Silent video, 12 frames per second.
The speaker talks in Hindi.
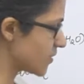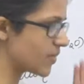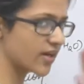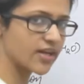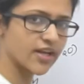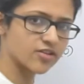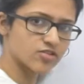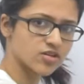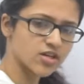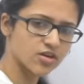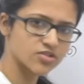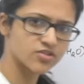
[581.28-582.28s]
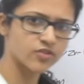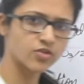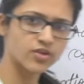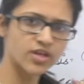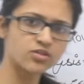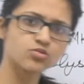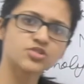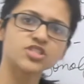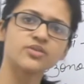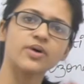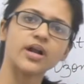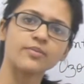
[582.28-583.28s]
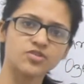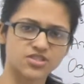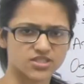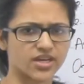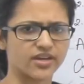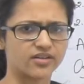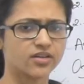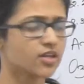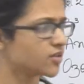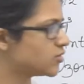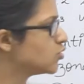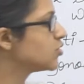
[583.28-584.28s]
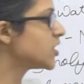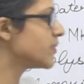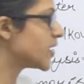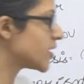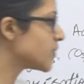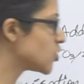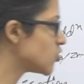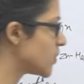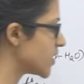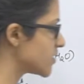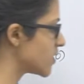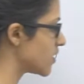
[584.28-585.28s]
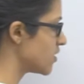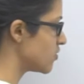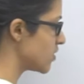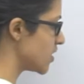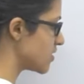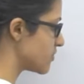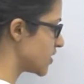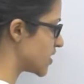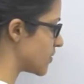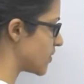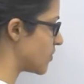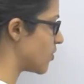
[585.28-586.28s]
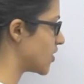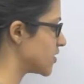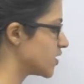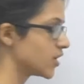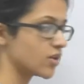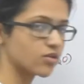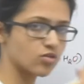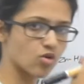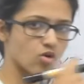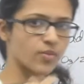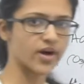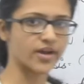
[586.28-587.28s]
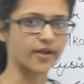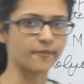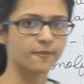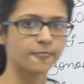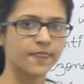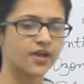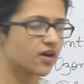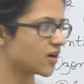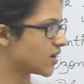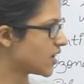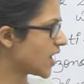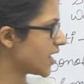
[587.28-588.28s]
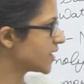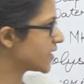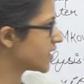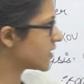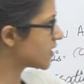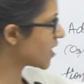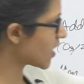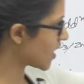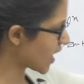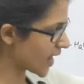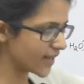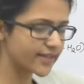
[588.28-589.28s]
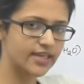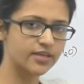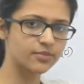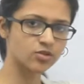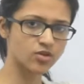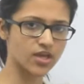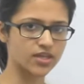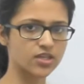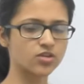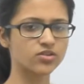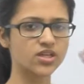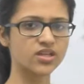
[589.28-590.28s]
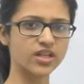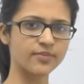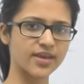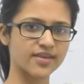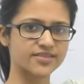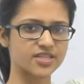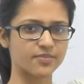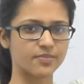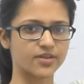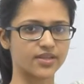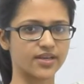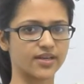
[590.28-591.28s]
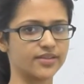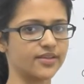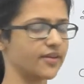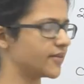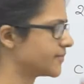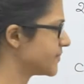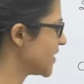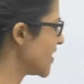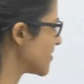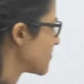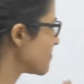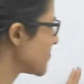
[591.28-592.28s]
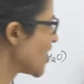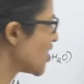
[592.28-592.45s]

एक बार इलेक्ट्रॉन लाओ शिफ्ट हो रहा है दूसरी बार भी उसी साइड दूसरी बार हम क्यों बात कर रहे हैं क्योंकि इसमें डबल बॉन्ड दो बार है एल एल्कीन में तो एक ही होता है इसलिए हम एक स्टेप में देख लेते हैं राइट